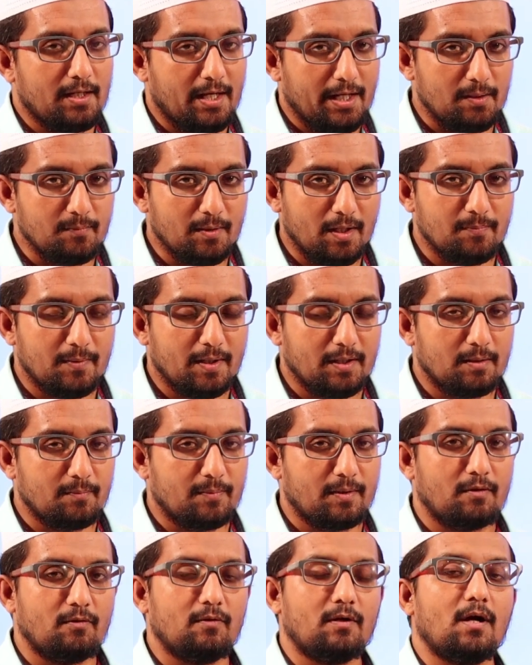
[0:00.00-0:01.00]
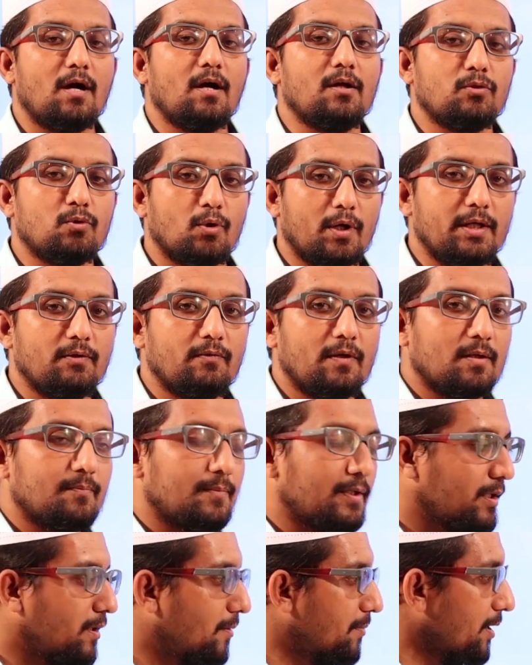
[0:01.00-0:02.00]
நடைமுறைப்படுத்தப்படுவதற்காக தொடங்கி
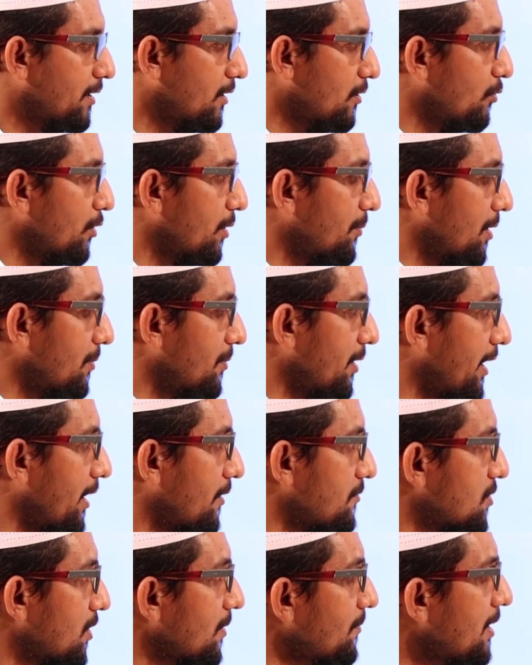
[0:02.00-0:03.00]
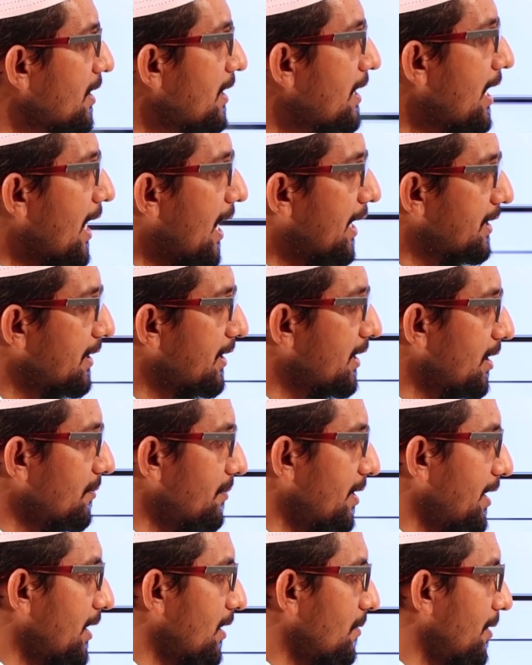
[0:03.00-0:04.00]
வைக்கப்பட்டிருக்கு அப்படிங்கிறது குறிப்பிடும்படியான விஷயம் அந்த
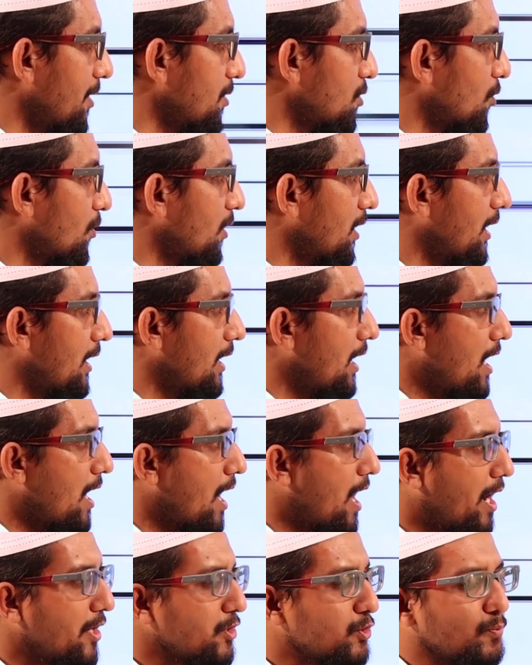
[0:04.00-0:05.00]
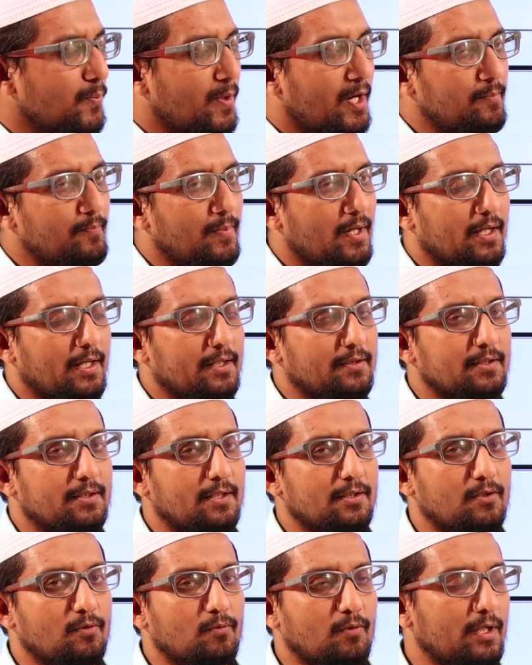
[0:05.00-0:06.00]
தினம் என்ன அப்படின்னு சொன்னால் ஆயுஷ்மான் பாரத்
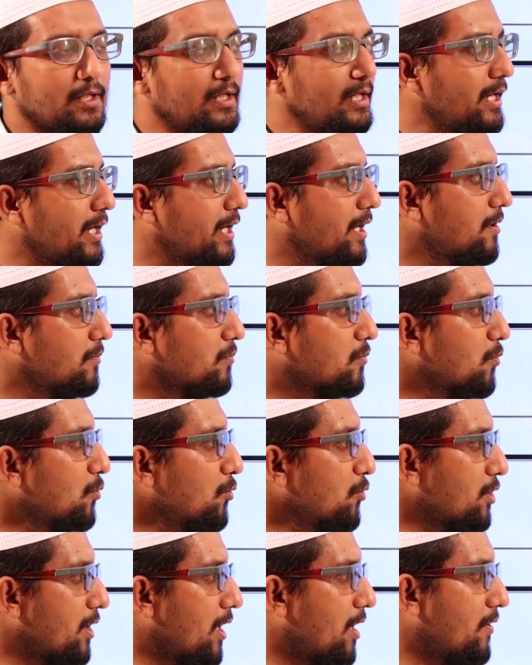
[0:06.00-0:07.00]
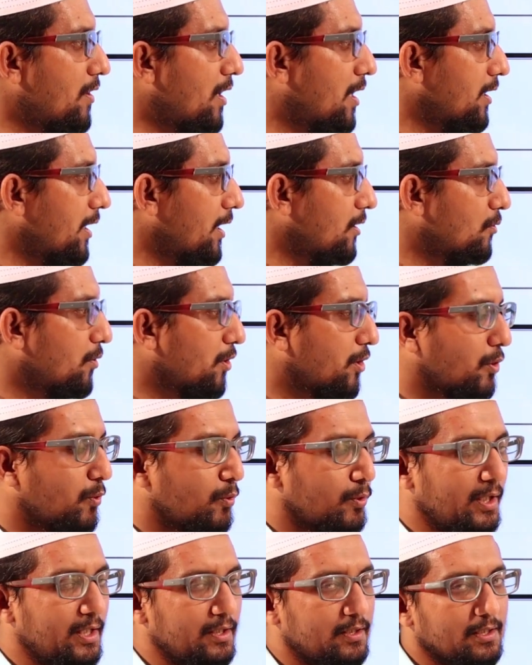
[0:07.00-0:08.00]
திட்டத்தினுடைய மூன்றாவது ஆண்டை
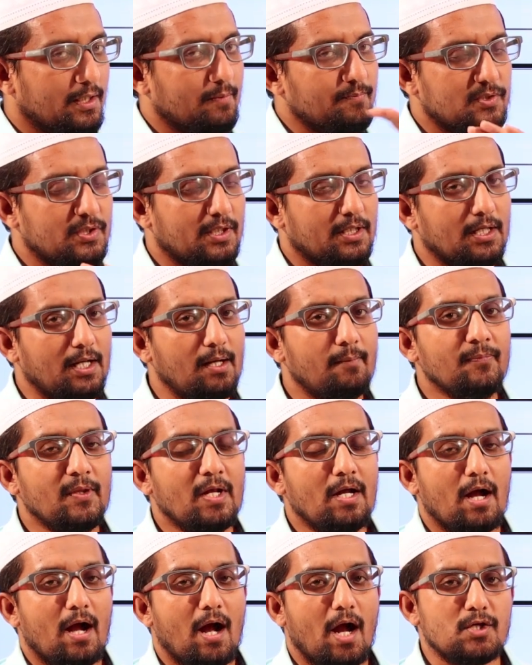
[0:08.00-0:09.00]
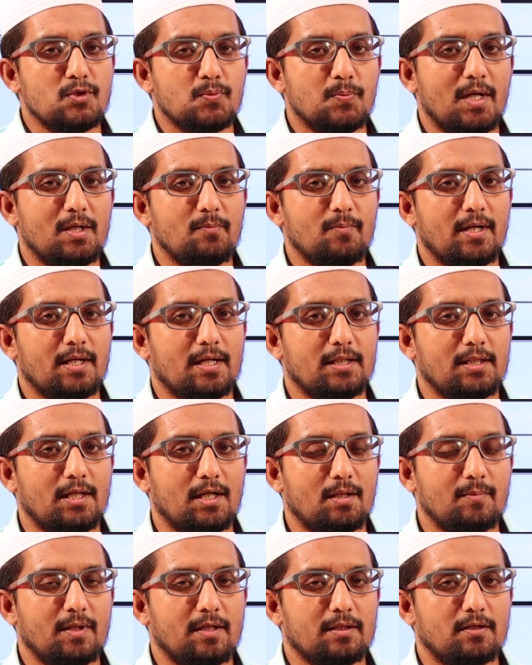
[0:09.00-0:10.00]
குறிக்கக்கூடிய தினம் சரிங்களா ஆயுஷ்மான் பாரத்
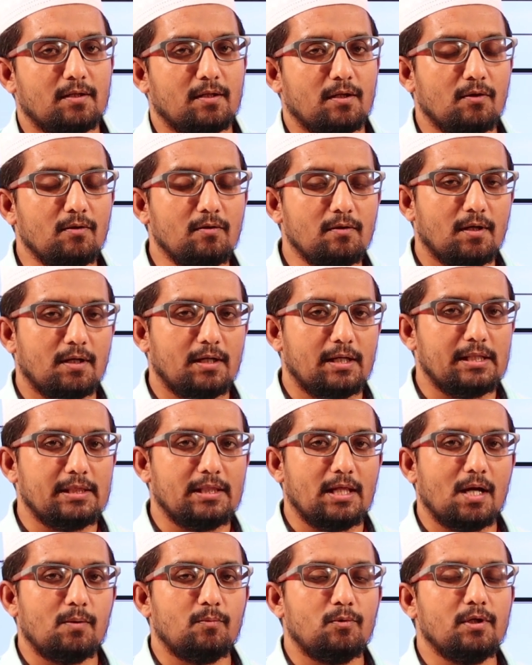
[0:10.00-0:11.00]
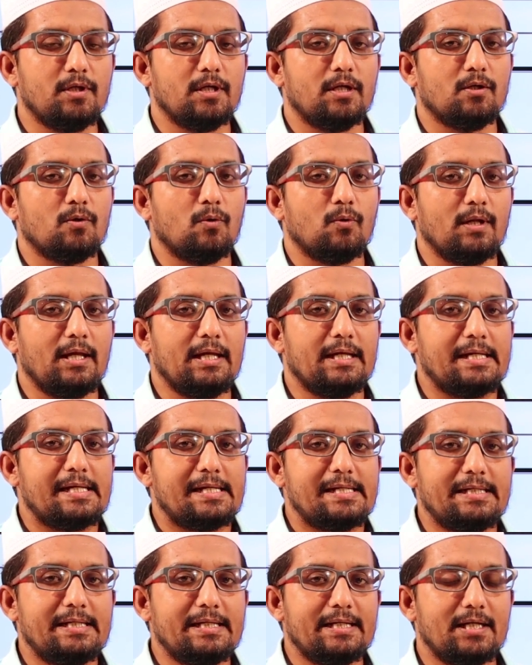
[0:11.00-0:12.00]
தான் நமக்கு தெரியும் இந்தியா முழுக்க இருக்கக்கூடிய
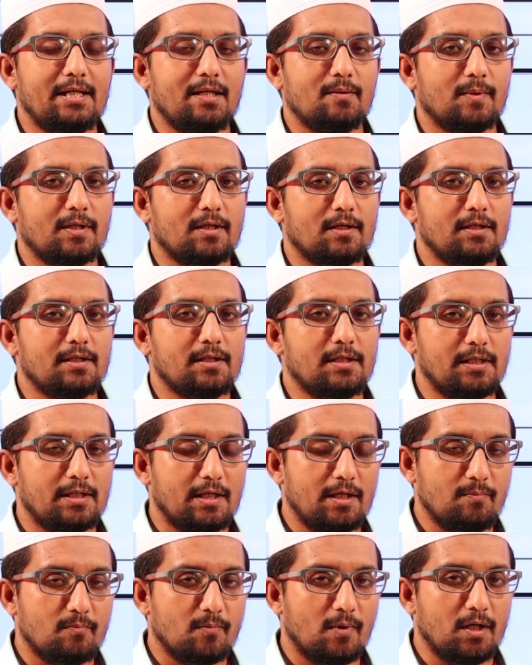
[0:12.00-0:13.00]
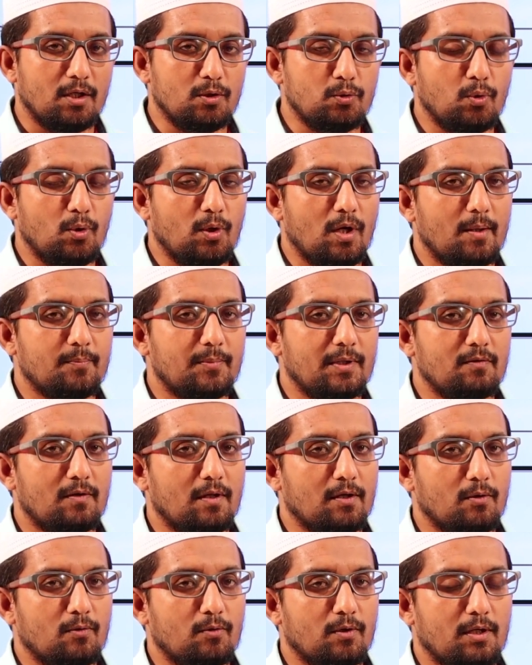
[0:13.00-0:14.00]
ஏழை எளிய மக்களுக்கு மருத்துவ காப்பீடு
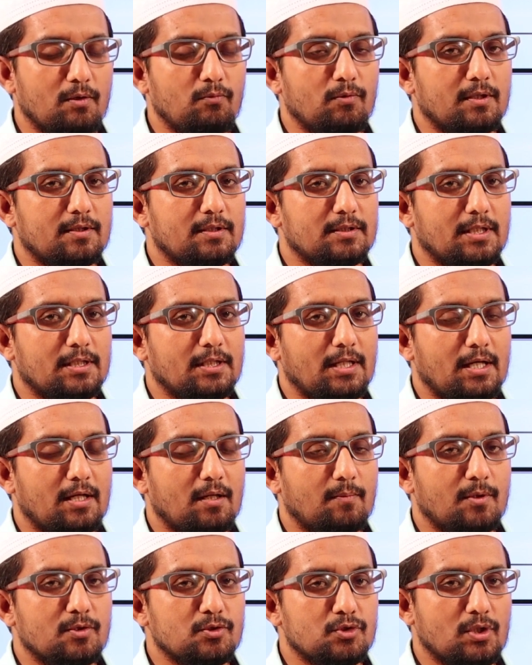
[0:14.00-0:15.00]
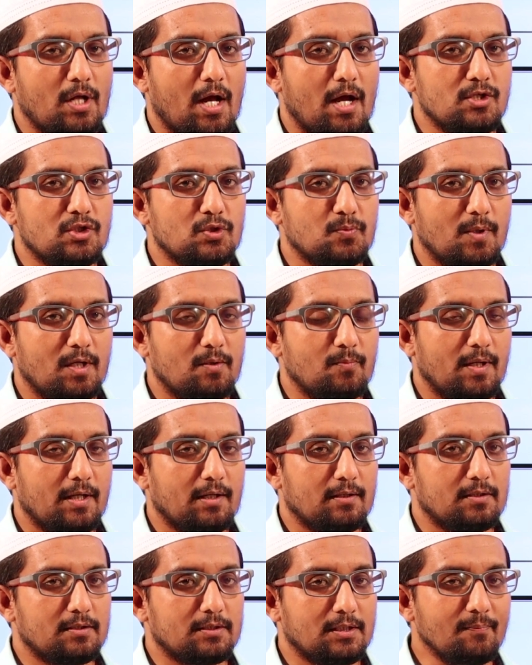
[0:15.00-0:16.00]
வழங்கக்கூடிய ஒரு திட்டம் தான் என்ன அப்படின்னு சொன்னால் ஆயுஷ்மான்
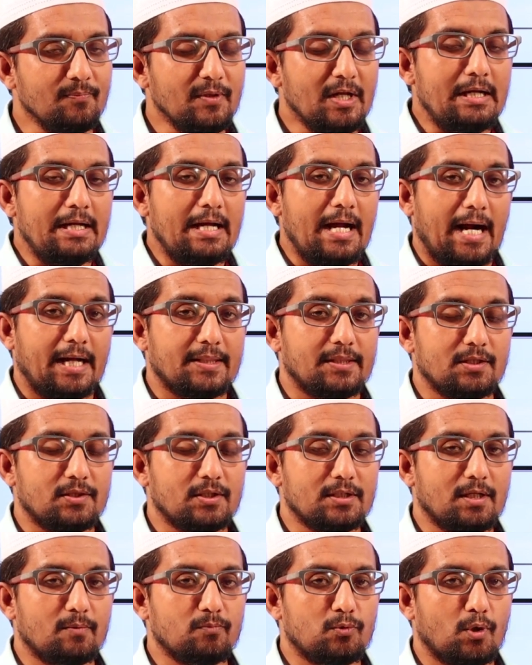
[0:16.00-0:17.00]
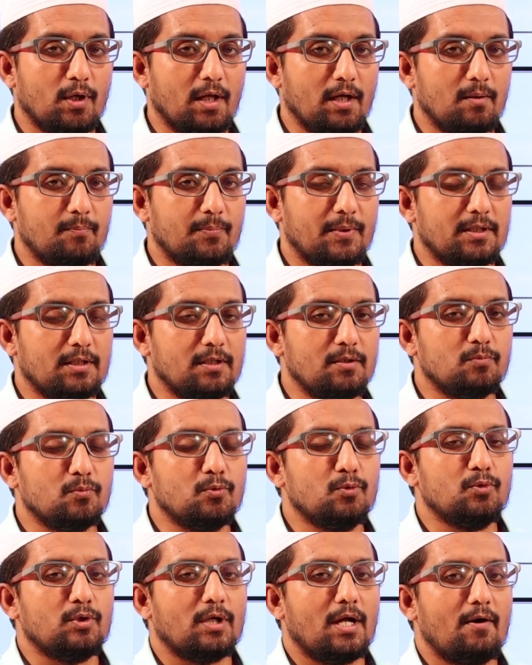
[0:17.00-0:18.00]
பாரத் திட்டம் அந்த திட்டம் தொடங்கப்பட்டு
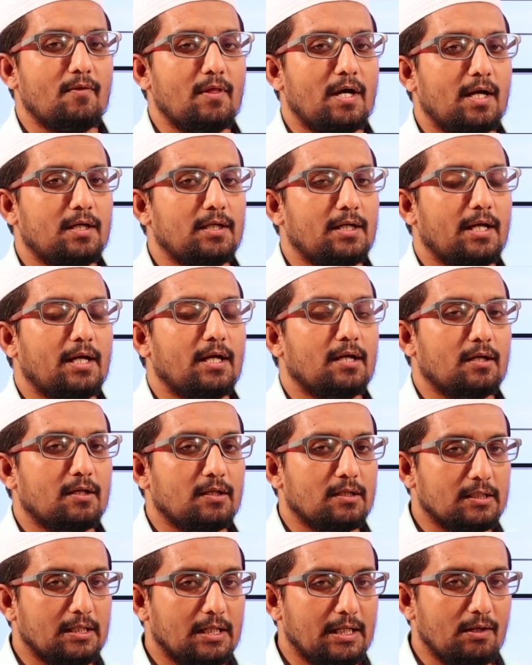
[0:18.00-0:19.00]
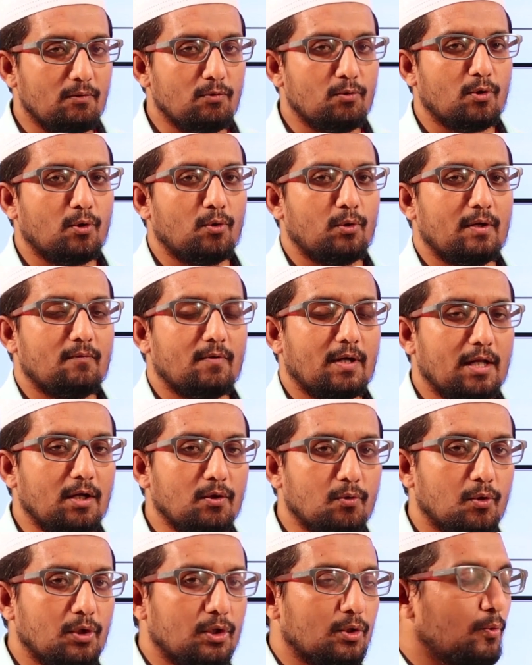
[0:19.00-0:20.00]
மூன்றாவது ஆண்டை நினைவு கூறக்கூடிய
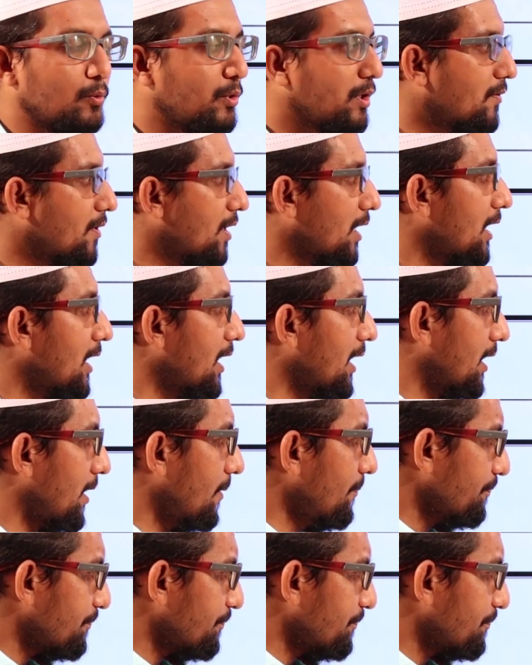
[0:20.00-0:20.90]
வகையில் குறிக்கக்கூடிய வகையில்